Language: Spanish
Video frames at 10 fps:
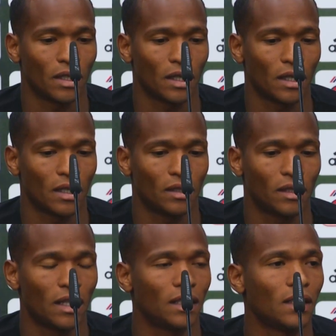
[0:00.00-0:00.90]
querer
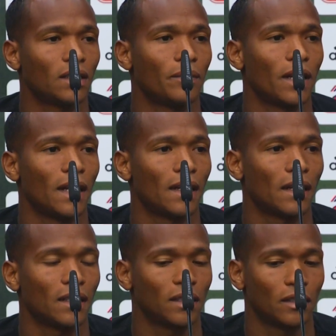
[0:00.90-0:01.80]
salir de esa mala
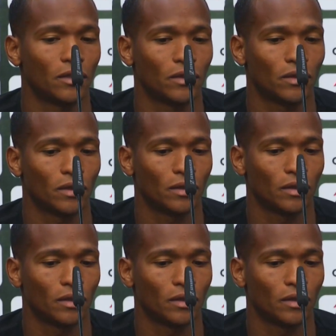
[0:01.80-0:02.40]
racha, ¿no?